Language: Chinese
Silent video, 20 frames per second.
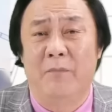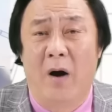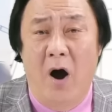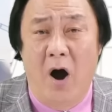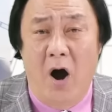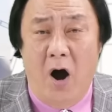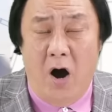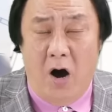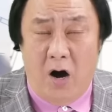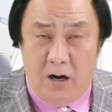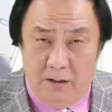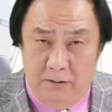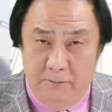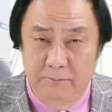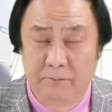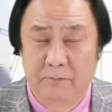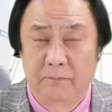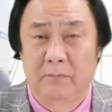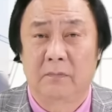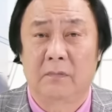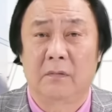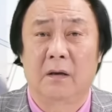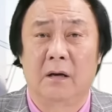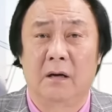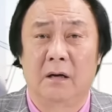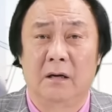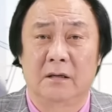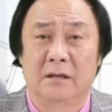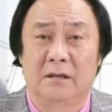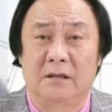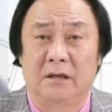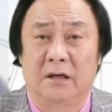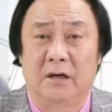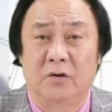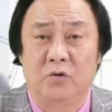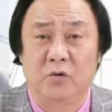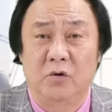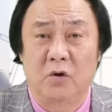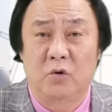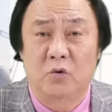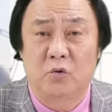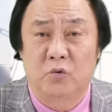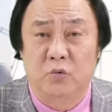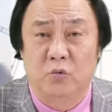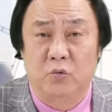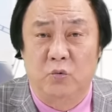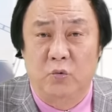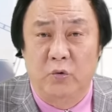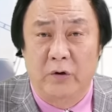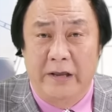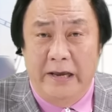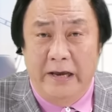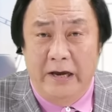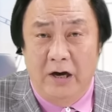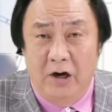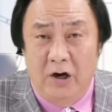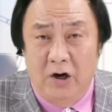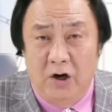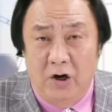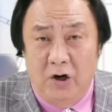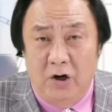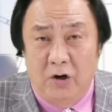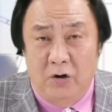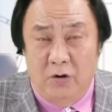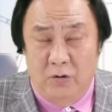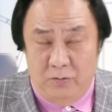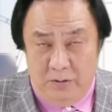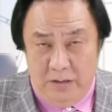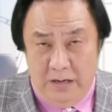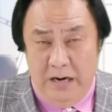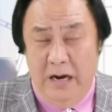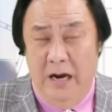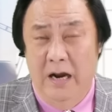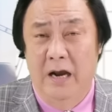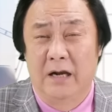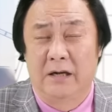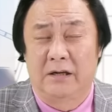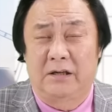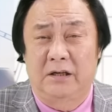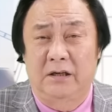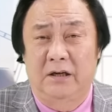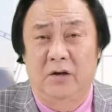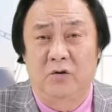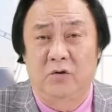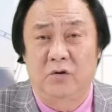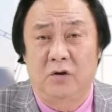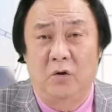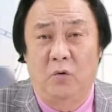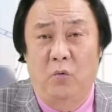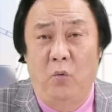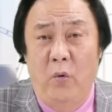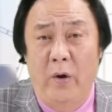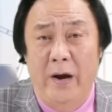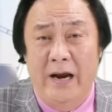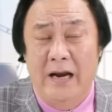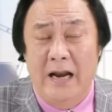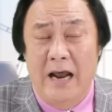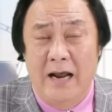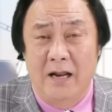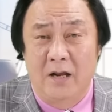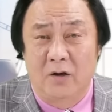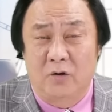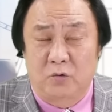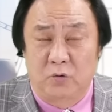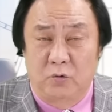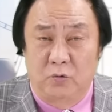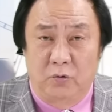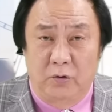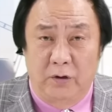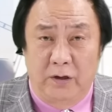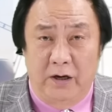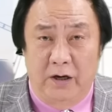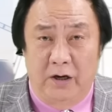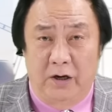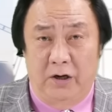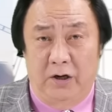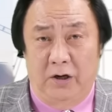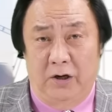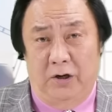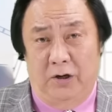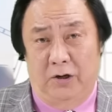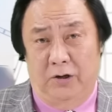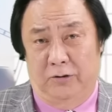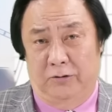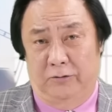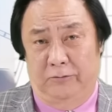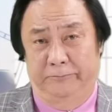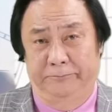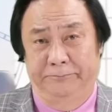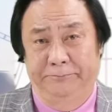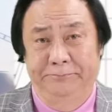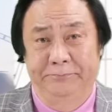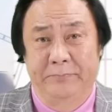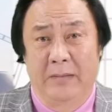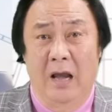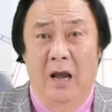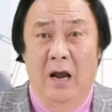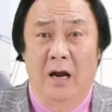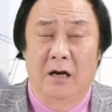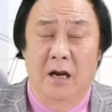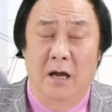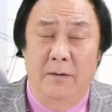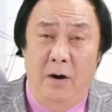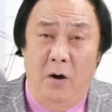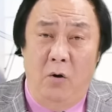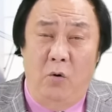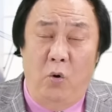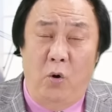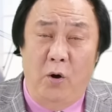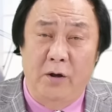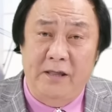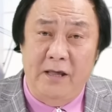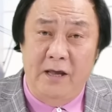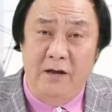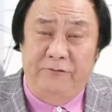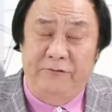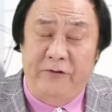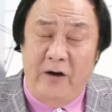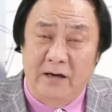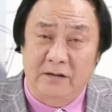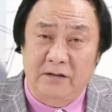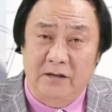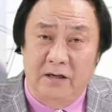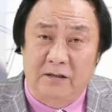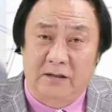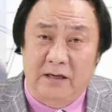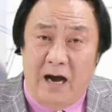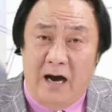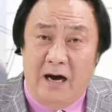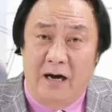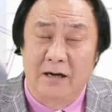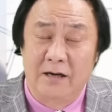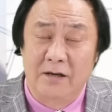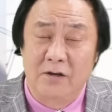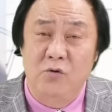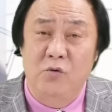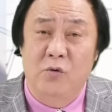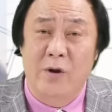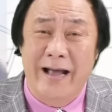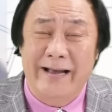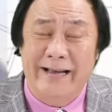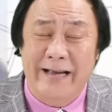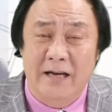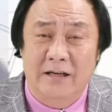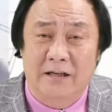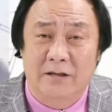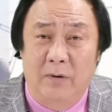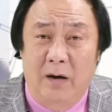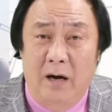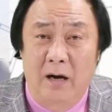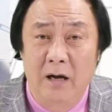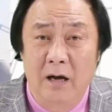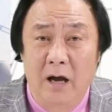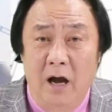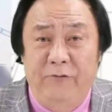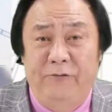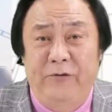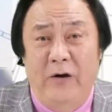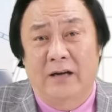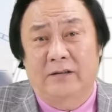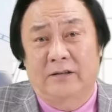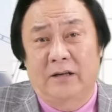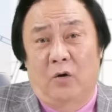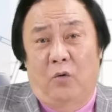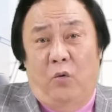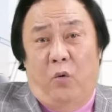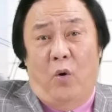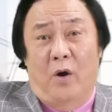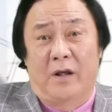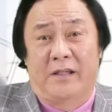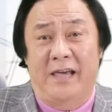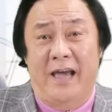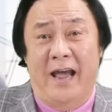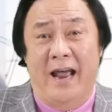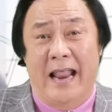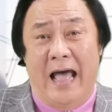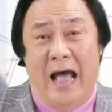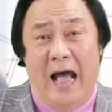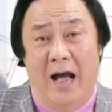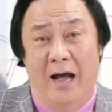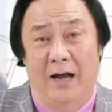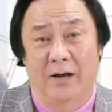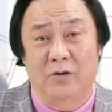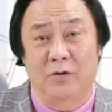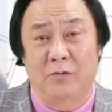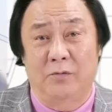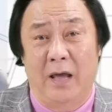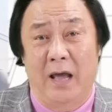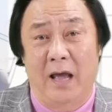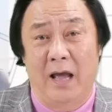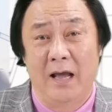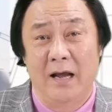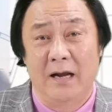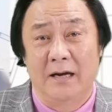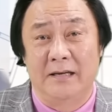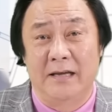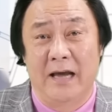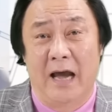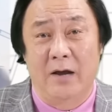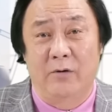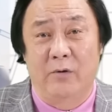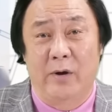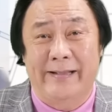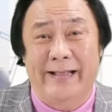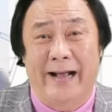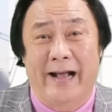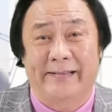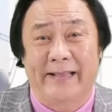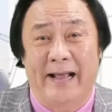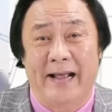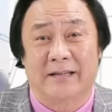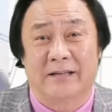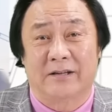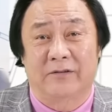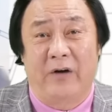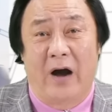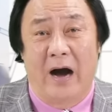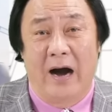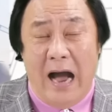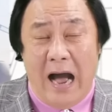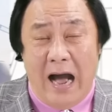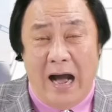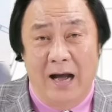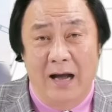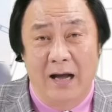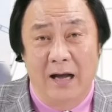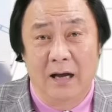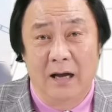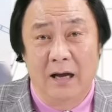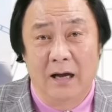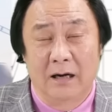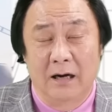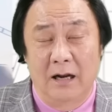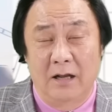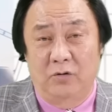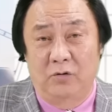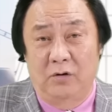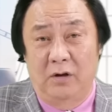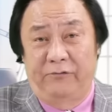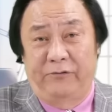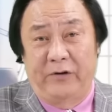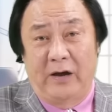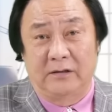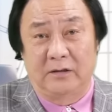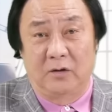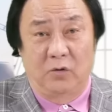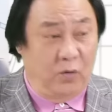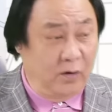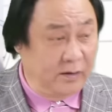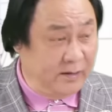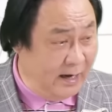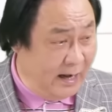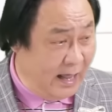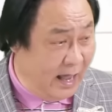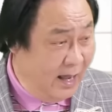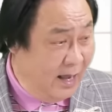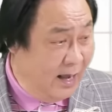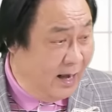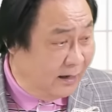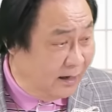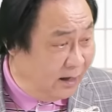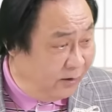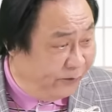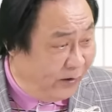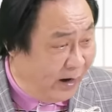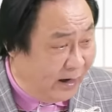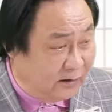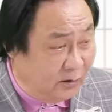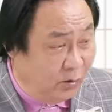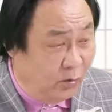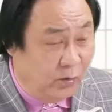么？这个就是主流，这个就是未来的主流。那么，火箭发射场用来干什么？啊，发射火箭呐，对不对？你还以为打弹子房啊？那就是发射火箭呢？那发